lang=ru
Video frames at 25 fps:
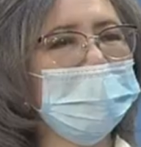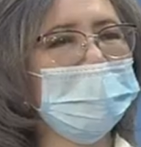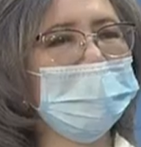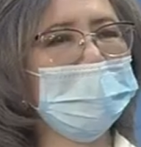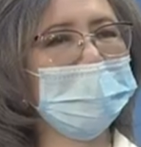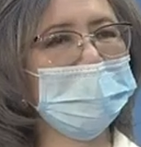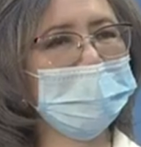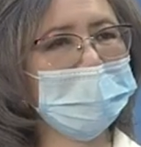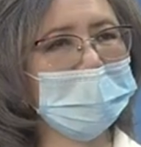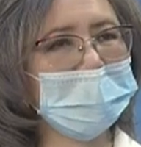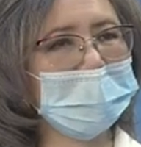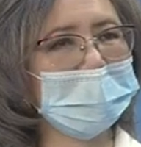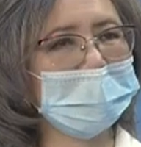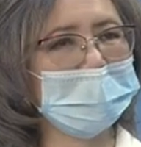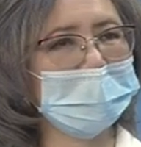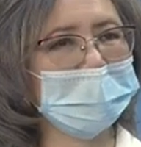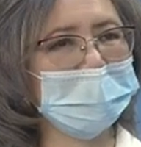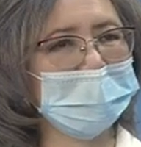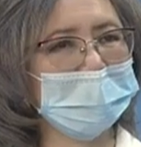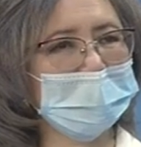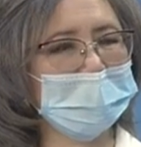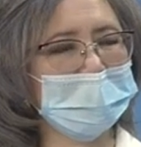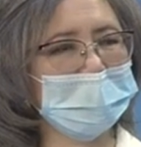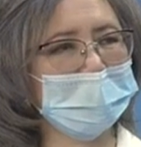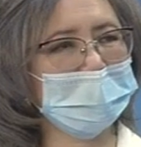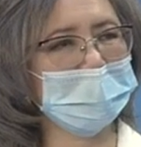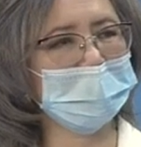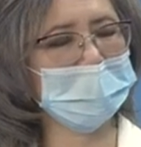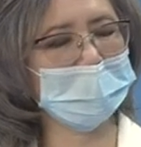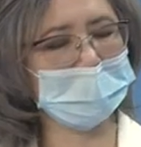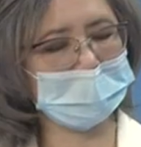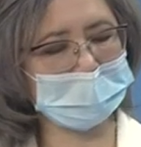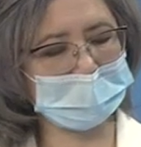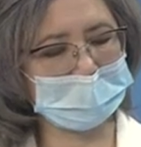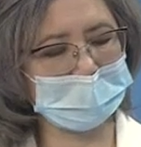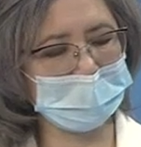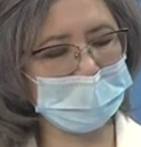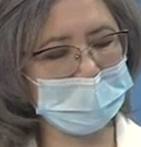примера вы, угу. например,
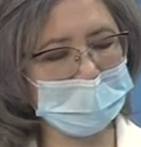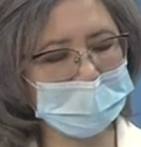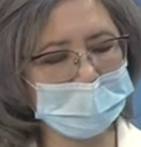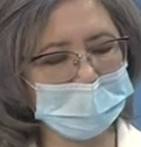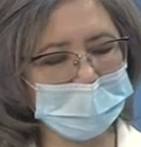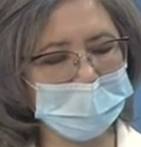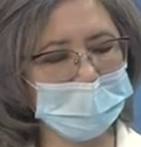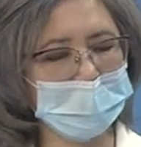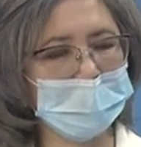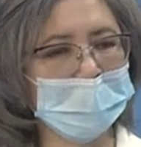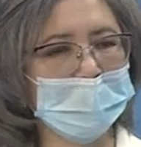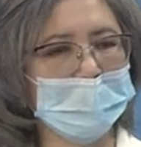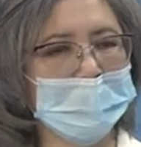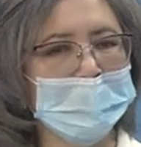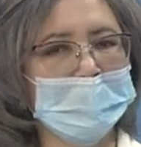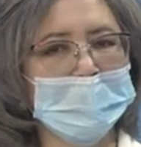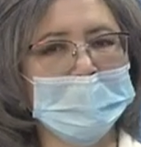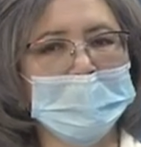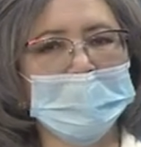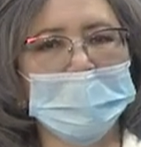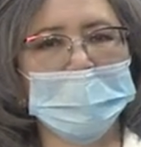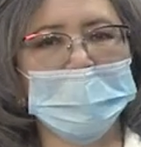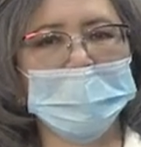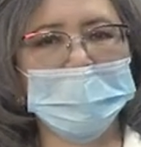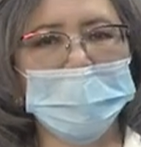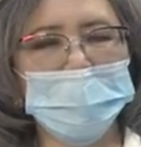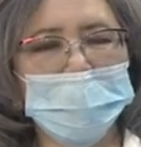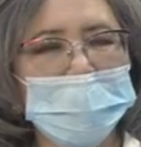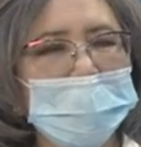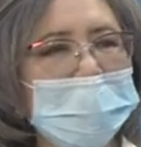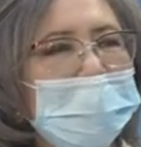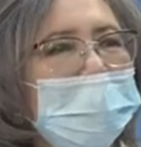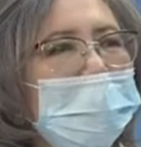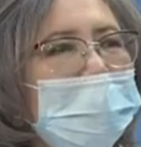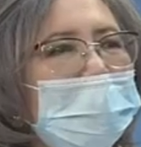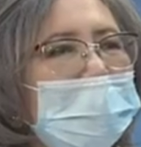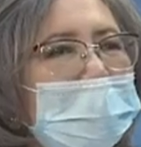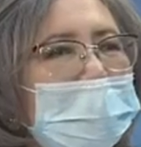скажите, вот э,
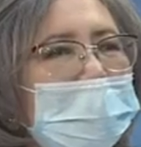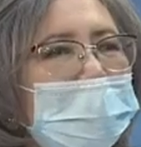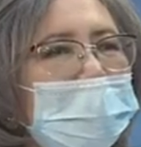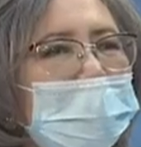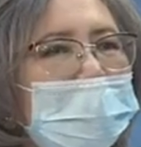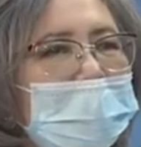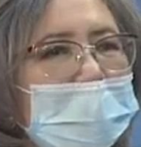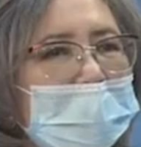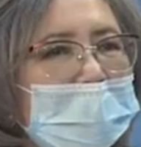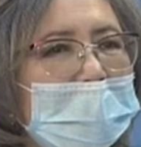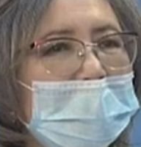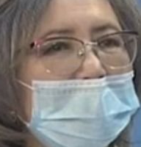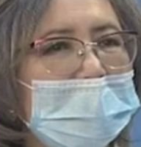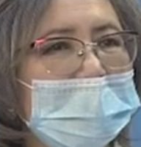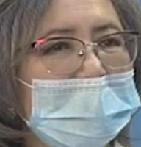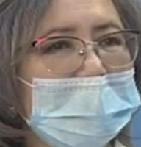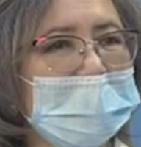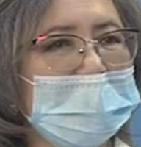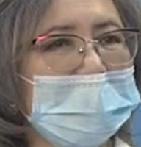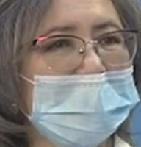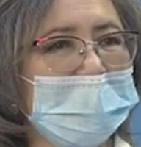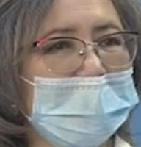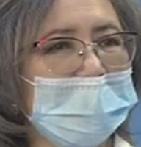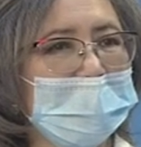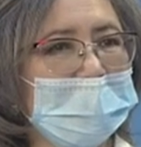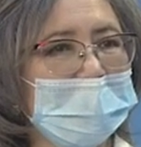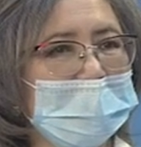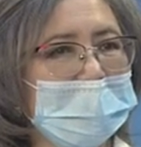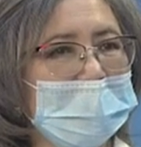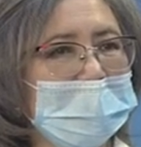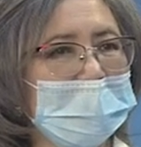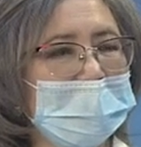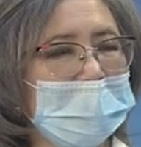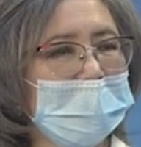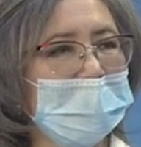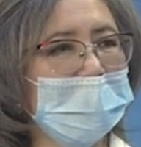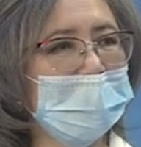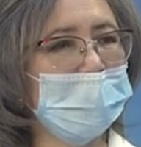чем вы увлекаете своих
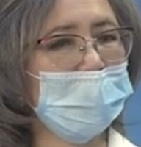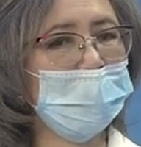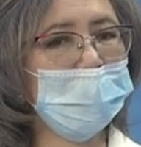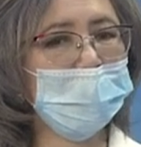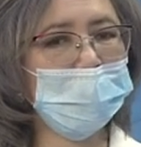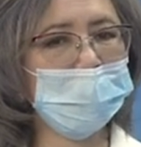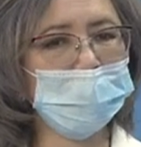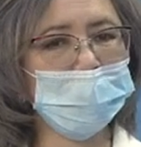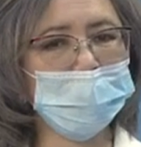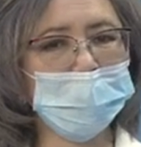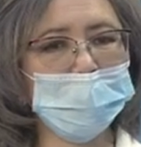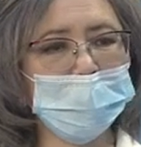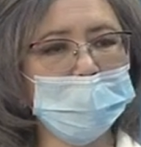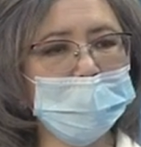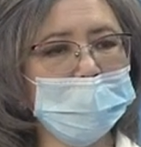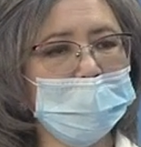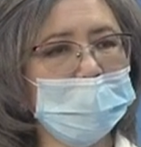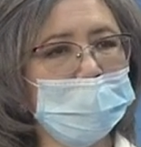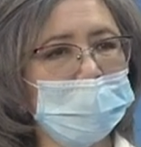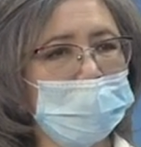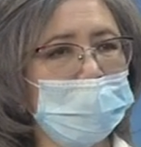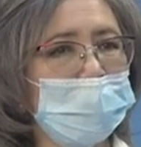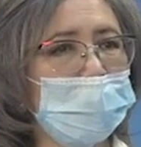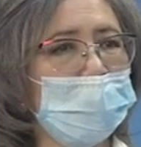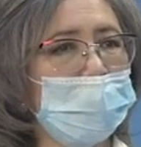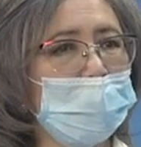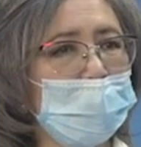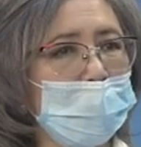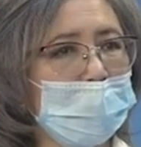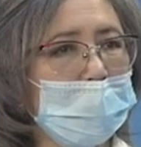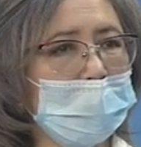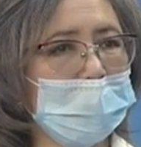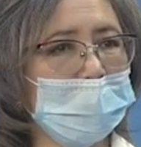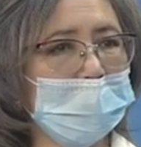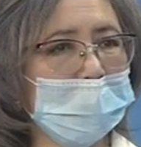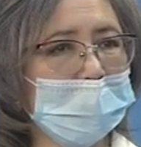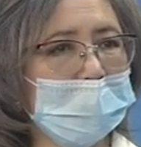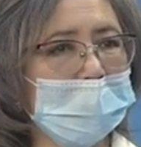детей? Ну, чтобы между
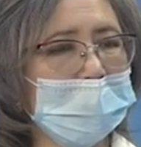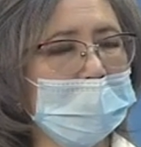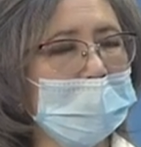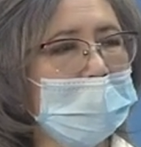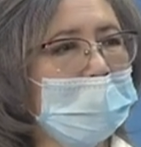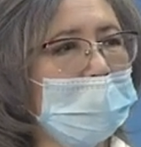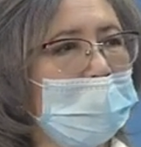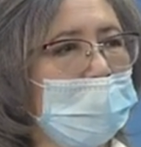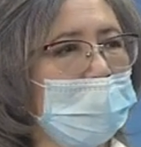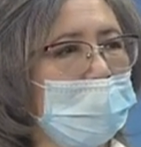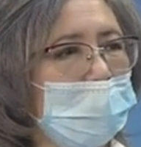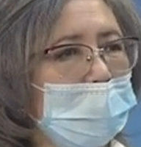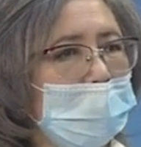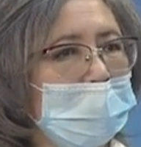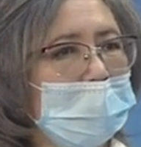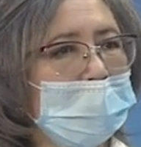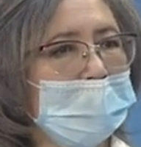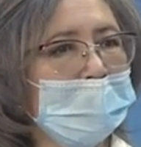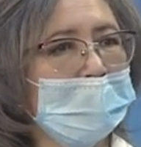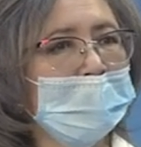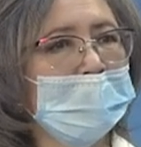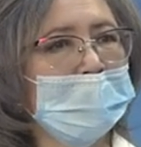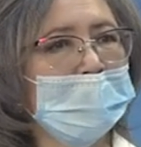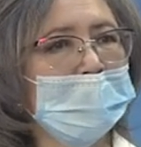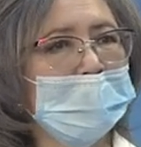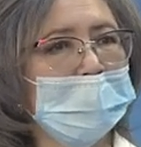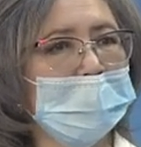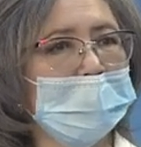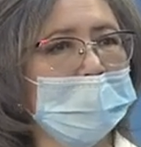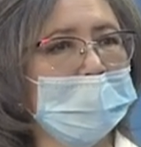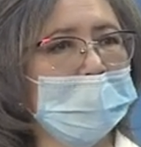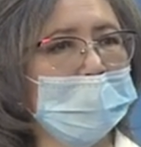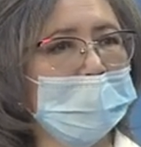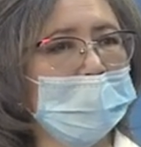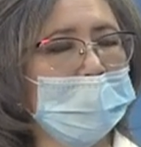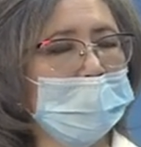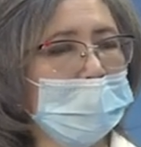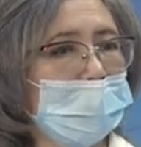уроками какие-то угу. у них э,
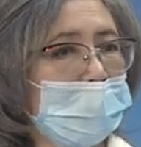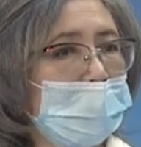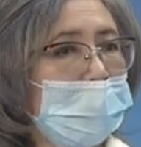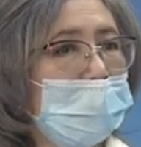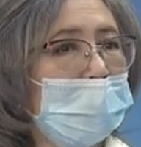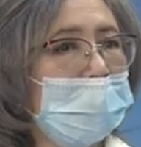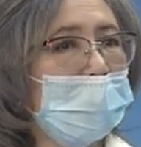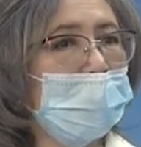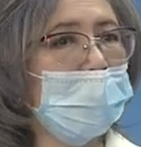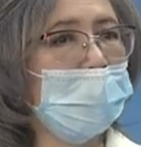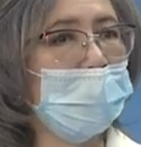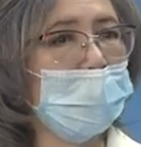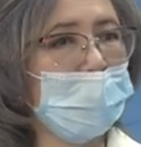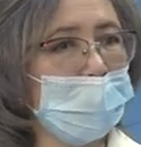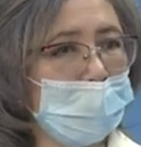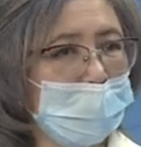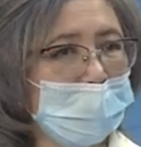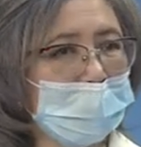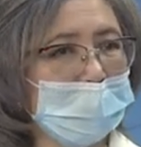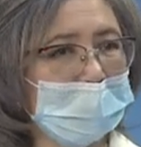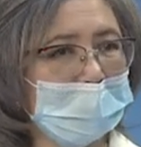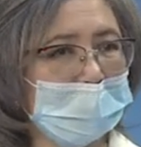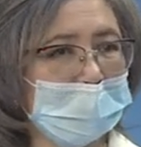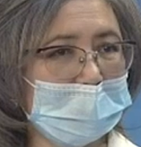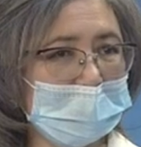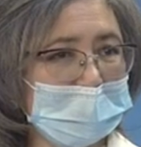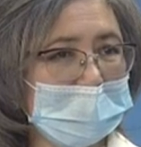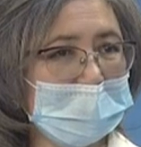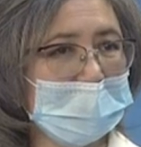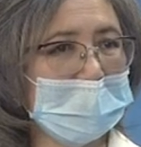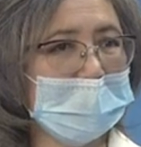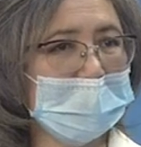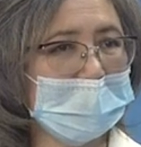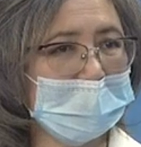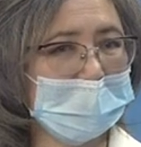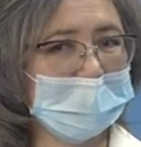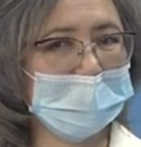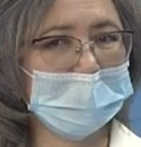был отдых,
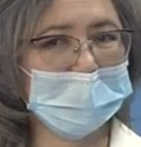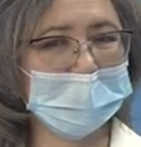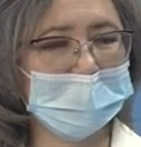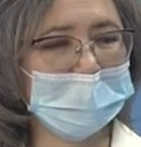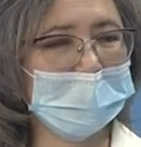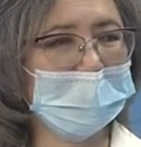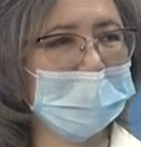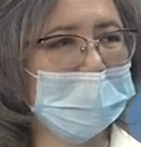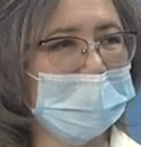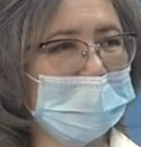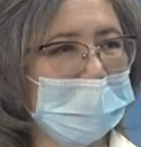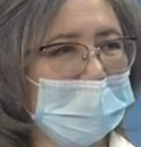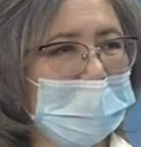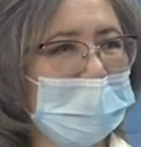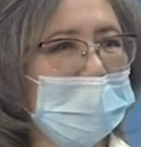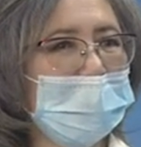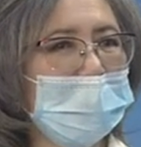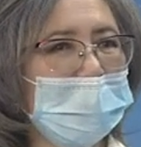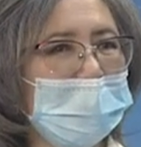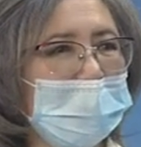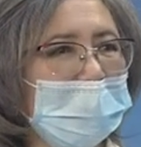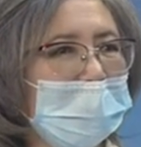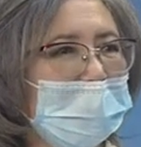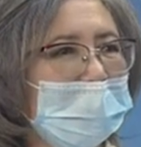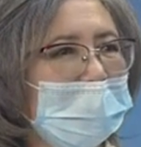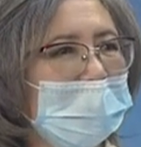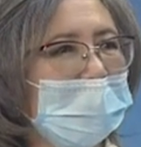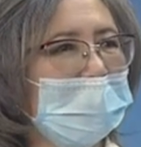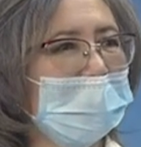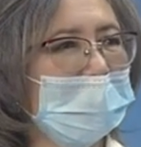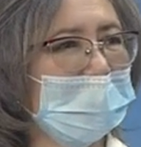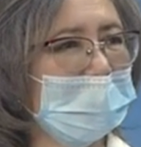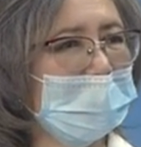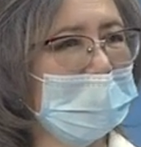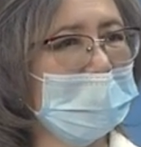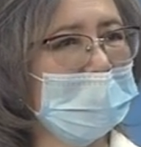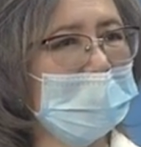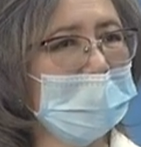хотя угу. в доме да, да.
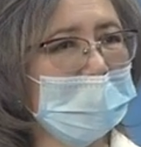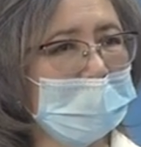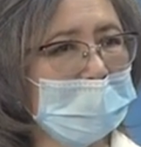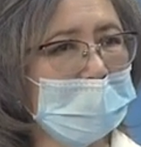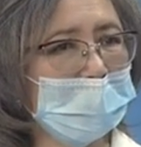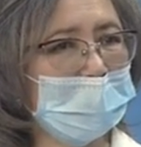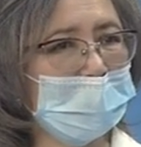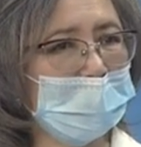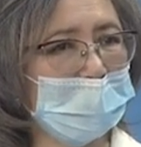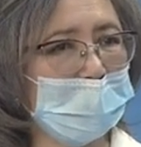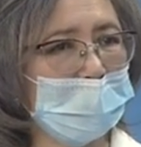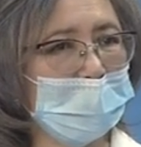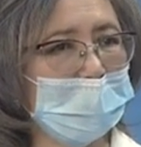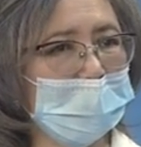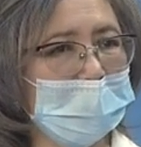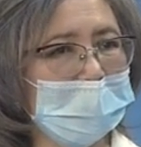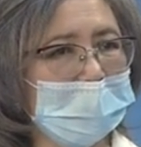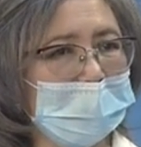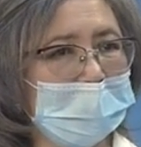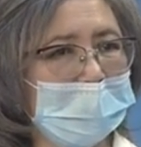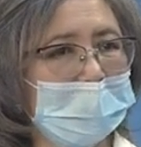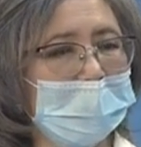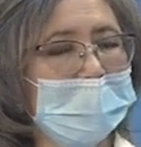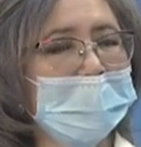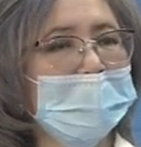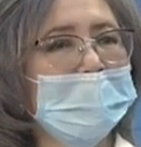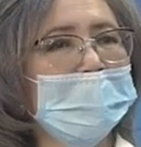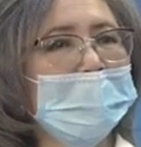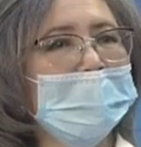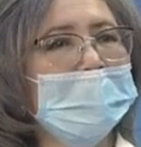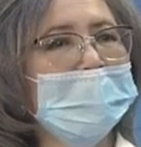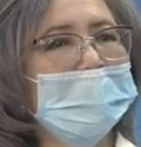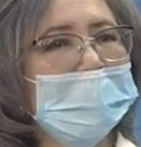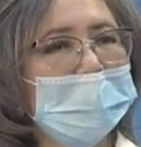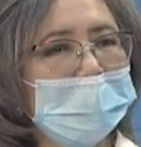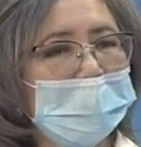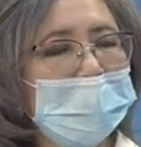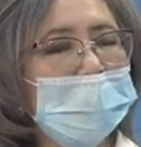это не так просто.
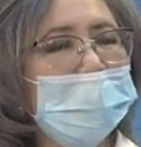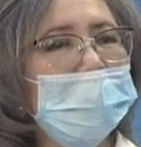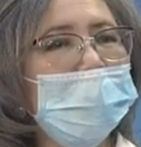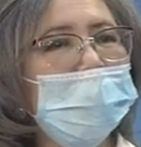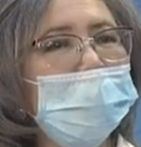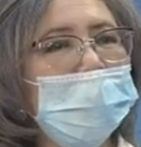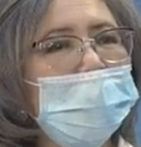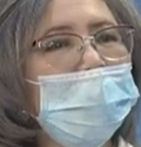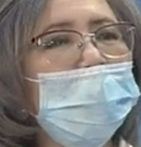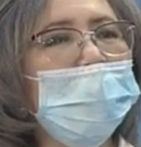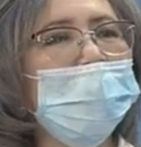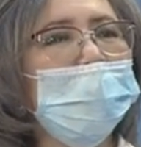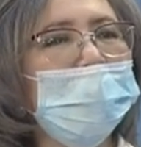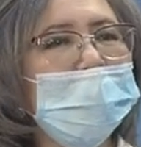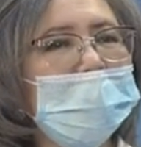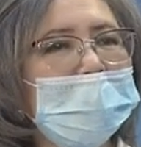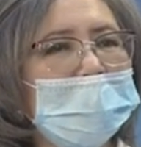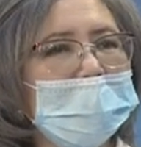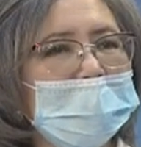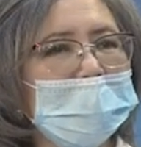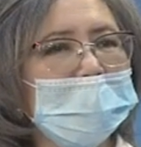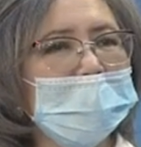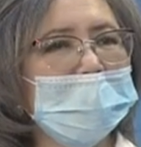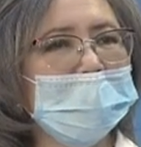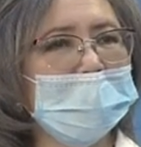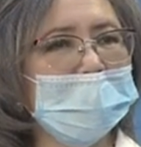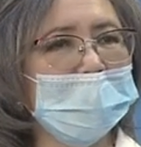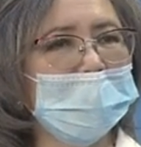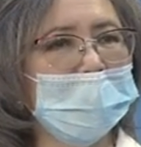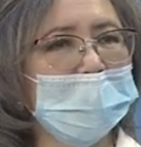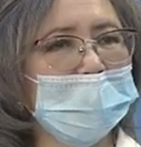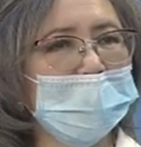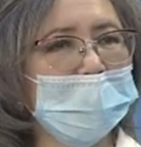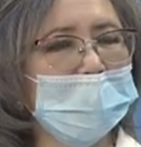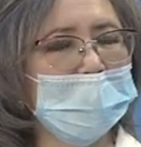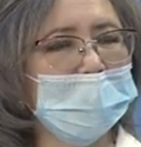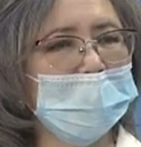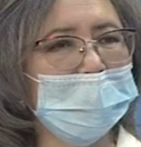Вот что вы делаете, к
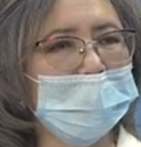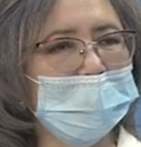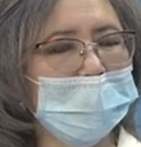примеру?